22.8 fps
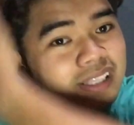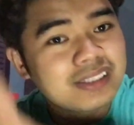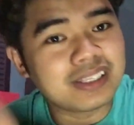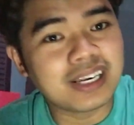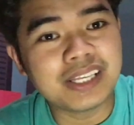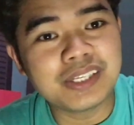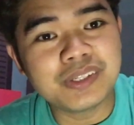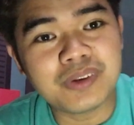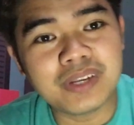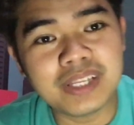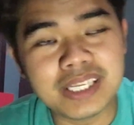
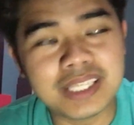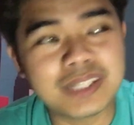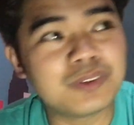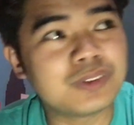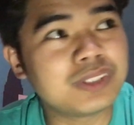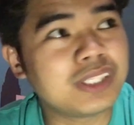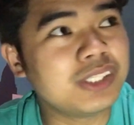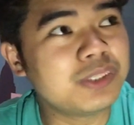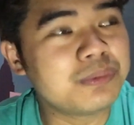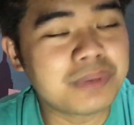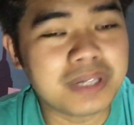try nyo rin
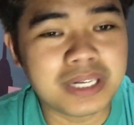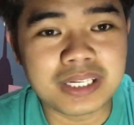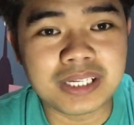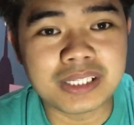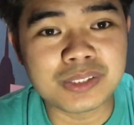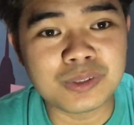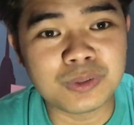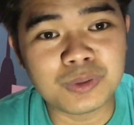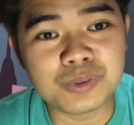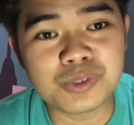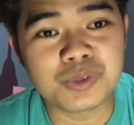ikutin yung mga
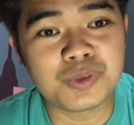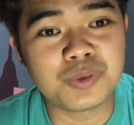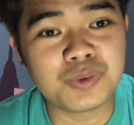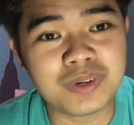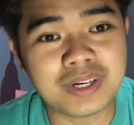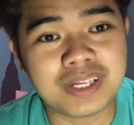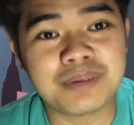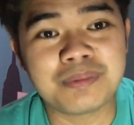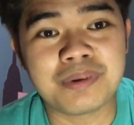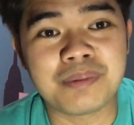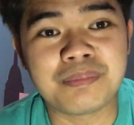
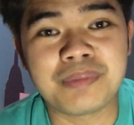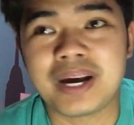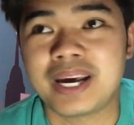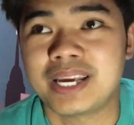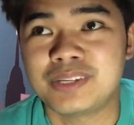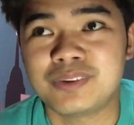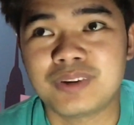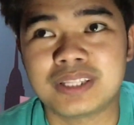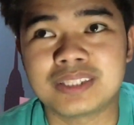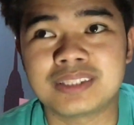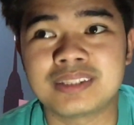kasulok-sulukan ng mga bahay
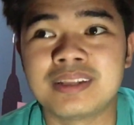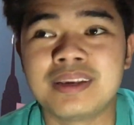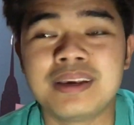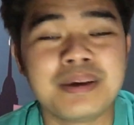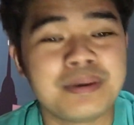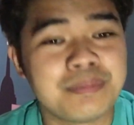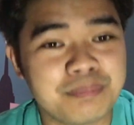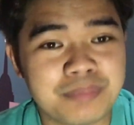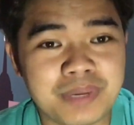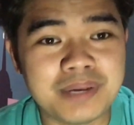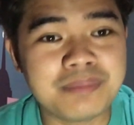nyo at
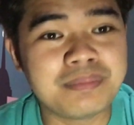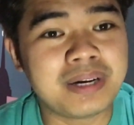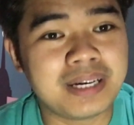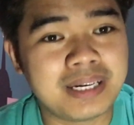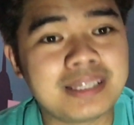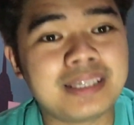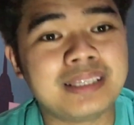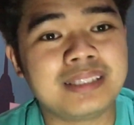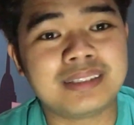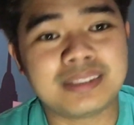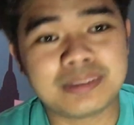may
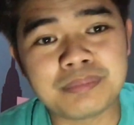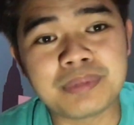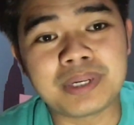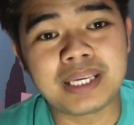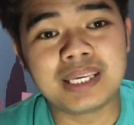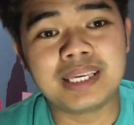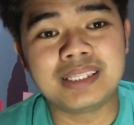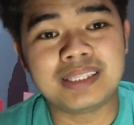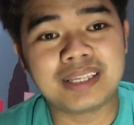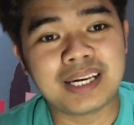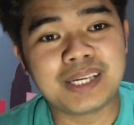makakita,
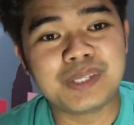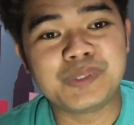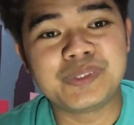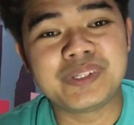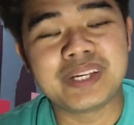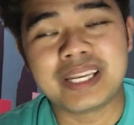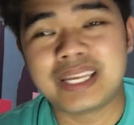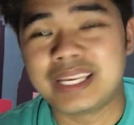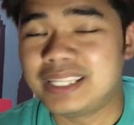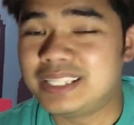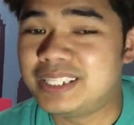makikita kayo
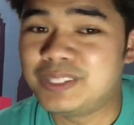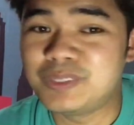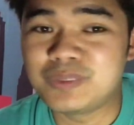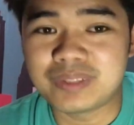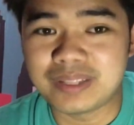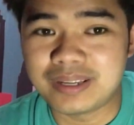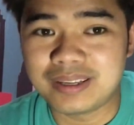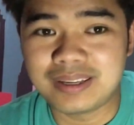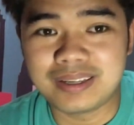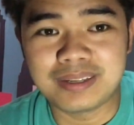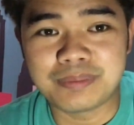dyan na hindi nyo
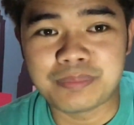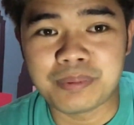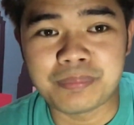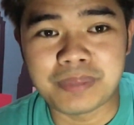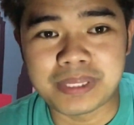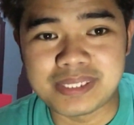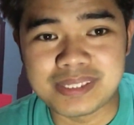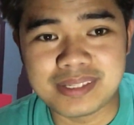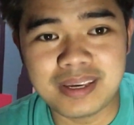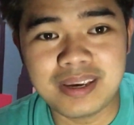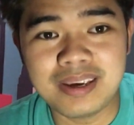talaga
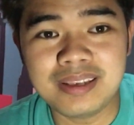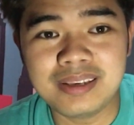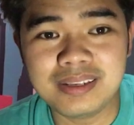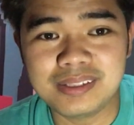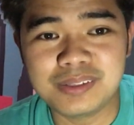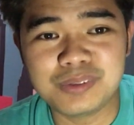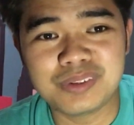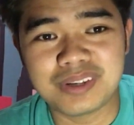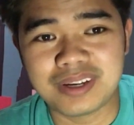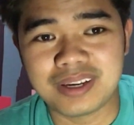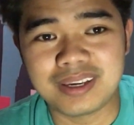napapansin, hindi
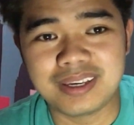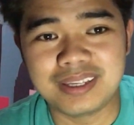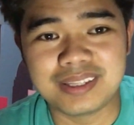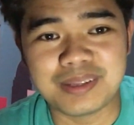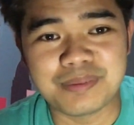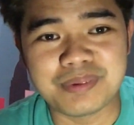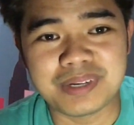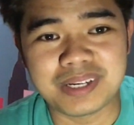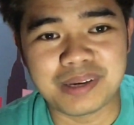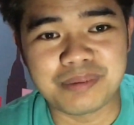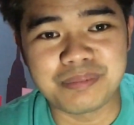nyo nakikita
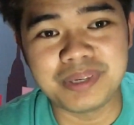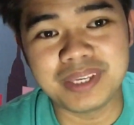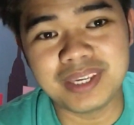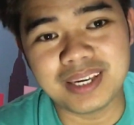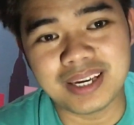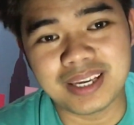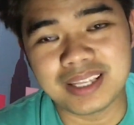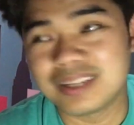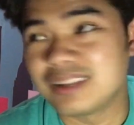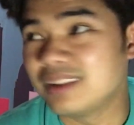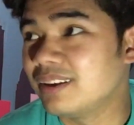mga
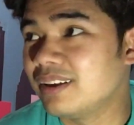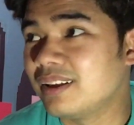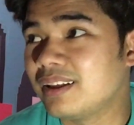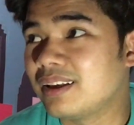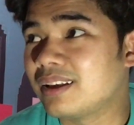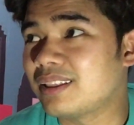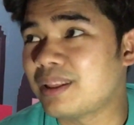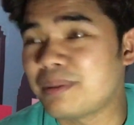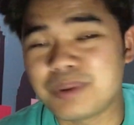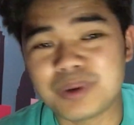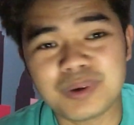kaibigan.
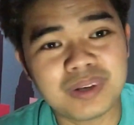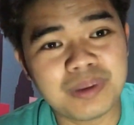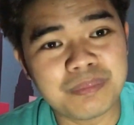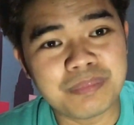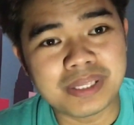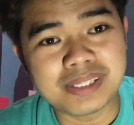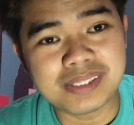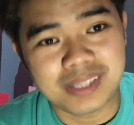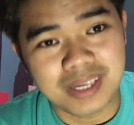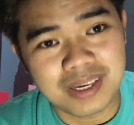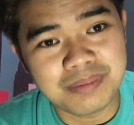Dami kong
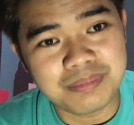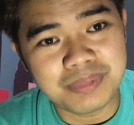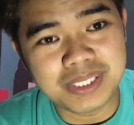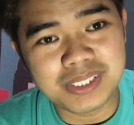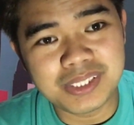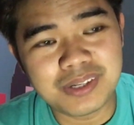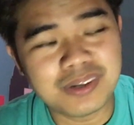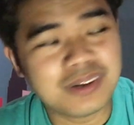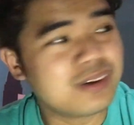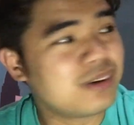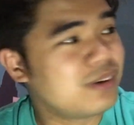napansin,
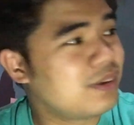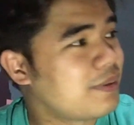medyo